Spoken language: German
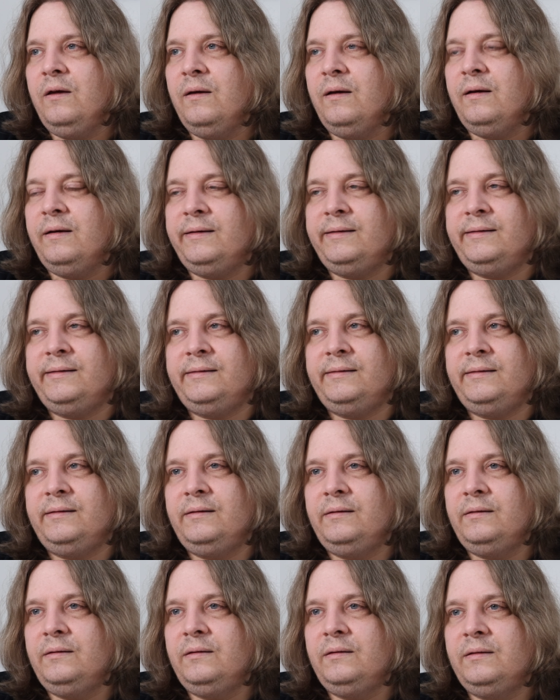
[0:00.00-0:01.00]
äh,
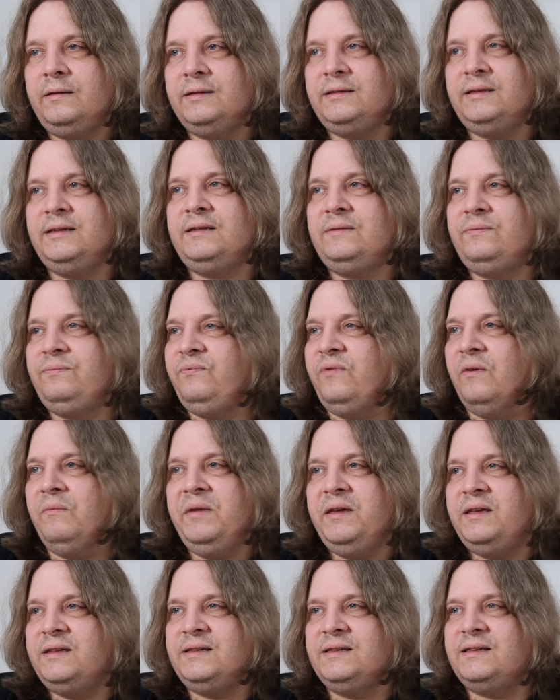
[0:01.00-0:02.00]
das ist, für
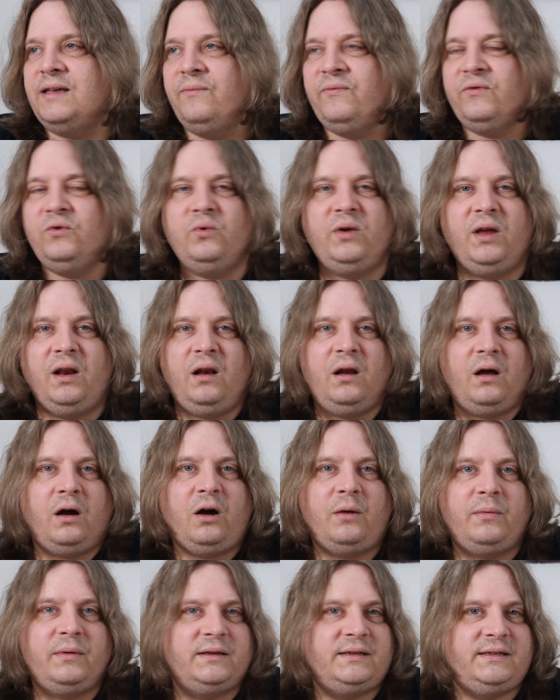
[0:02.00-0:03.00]
mich ist es einfach nur
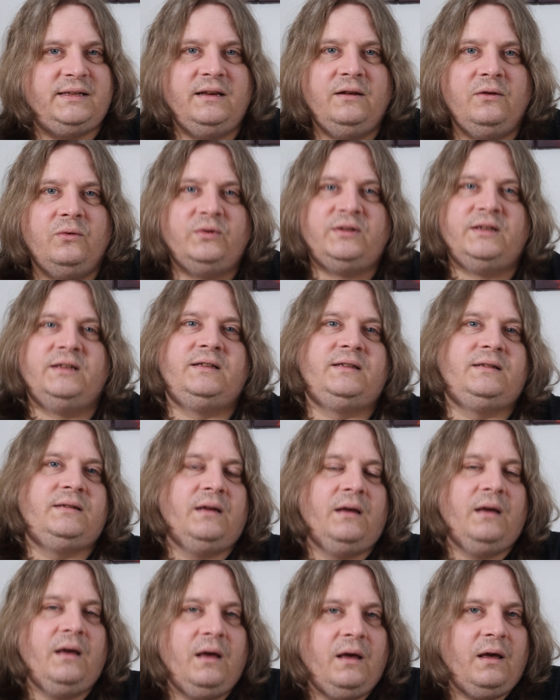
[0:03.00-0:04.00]
Gelaber,
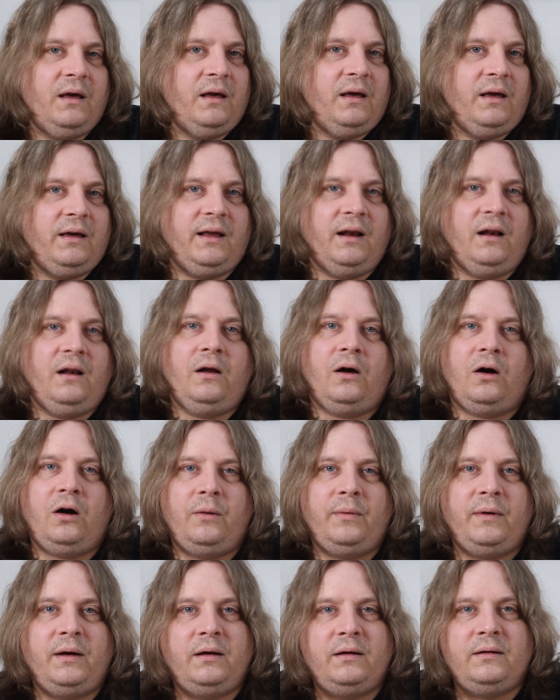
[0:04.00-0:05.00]
sinnloses
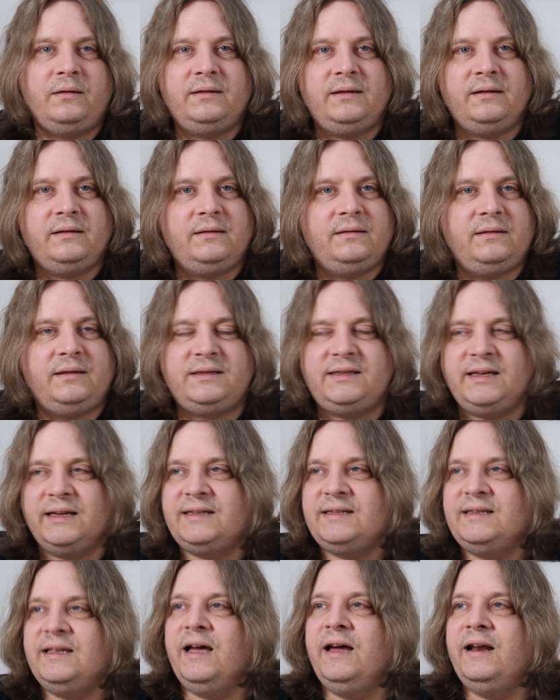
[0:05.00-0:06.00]
Gelaber. Der Zack
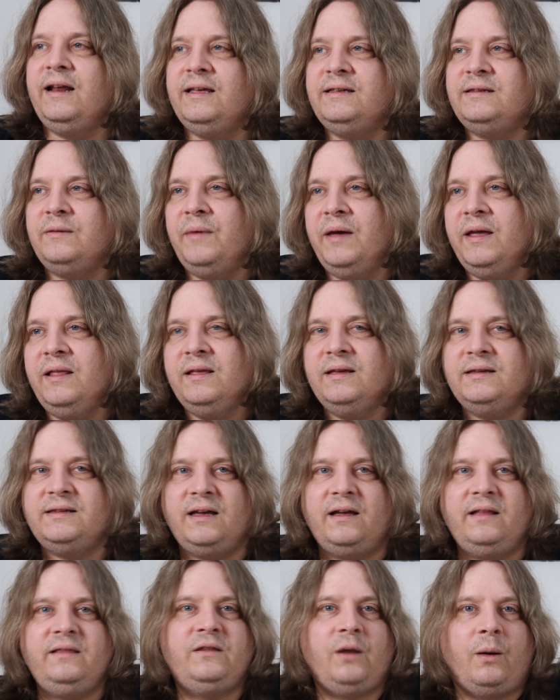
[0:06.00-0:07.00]
Snyder ist am Ende ist
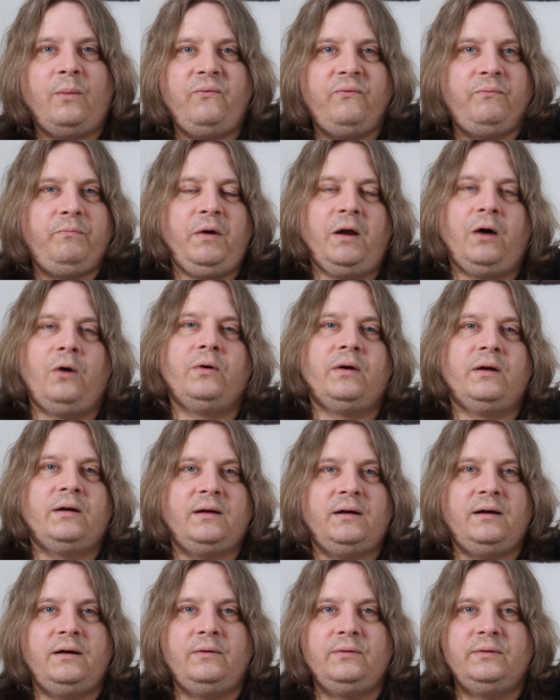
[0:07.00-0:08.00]
er ein
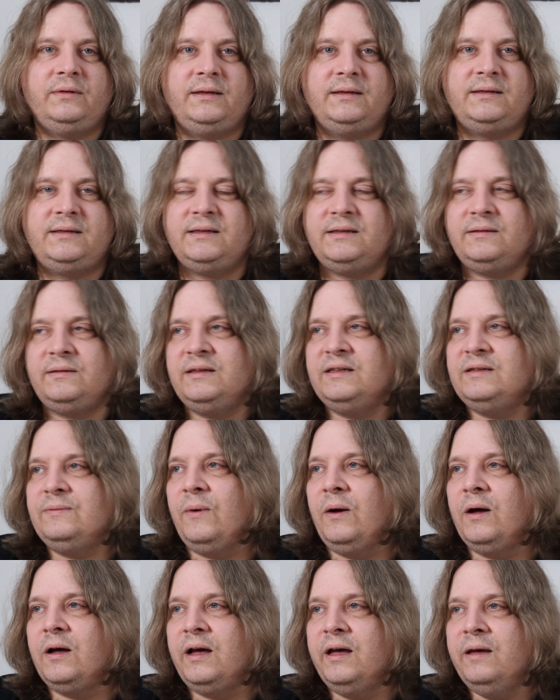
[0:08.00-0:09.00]
Dampfplauderer und das, ist, das
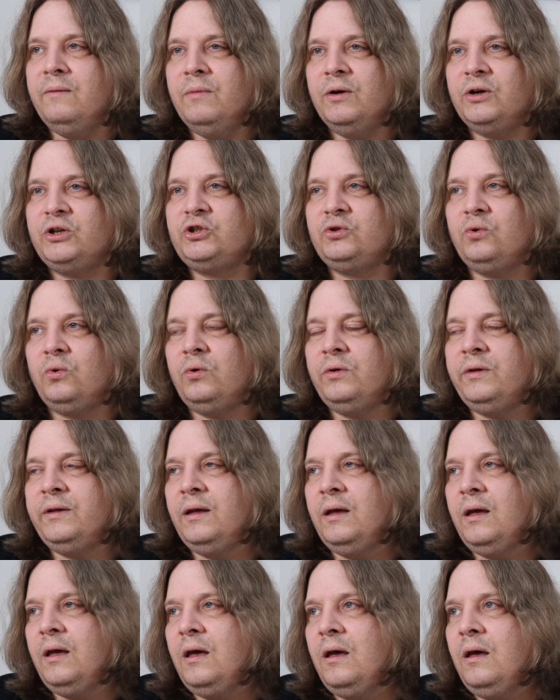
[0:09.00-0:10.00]
war er immer schon.
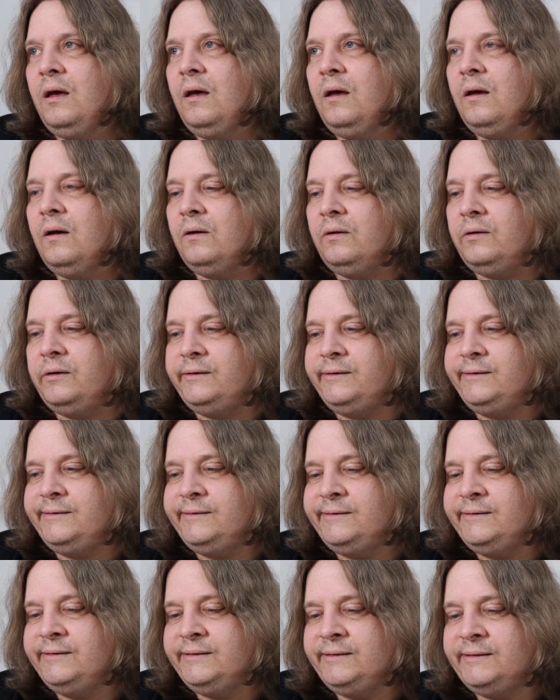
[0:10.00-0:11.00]

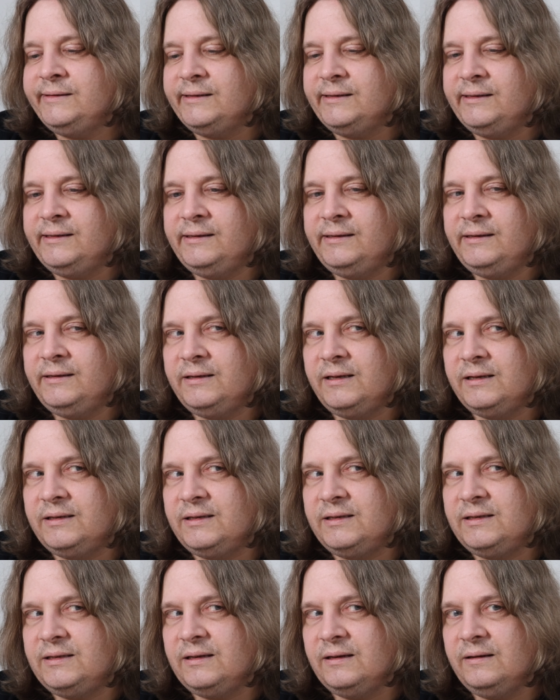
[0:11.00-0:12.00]
Und äh,
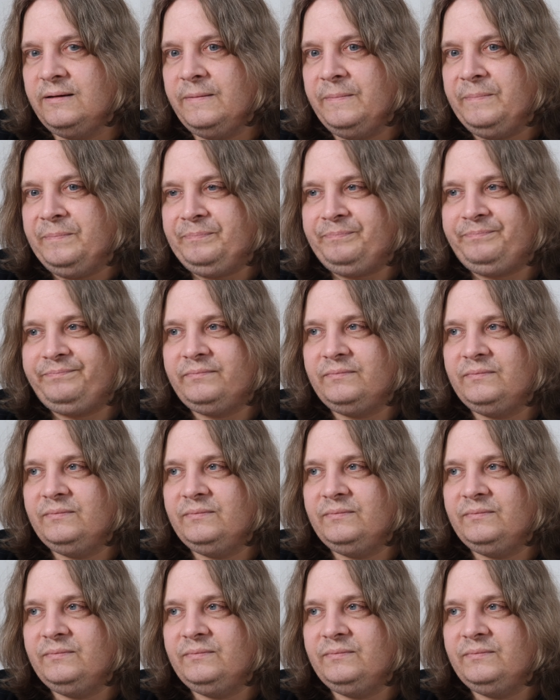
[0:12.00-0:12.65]
das ähm,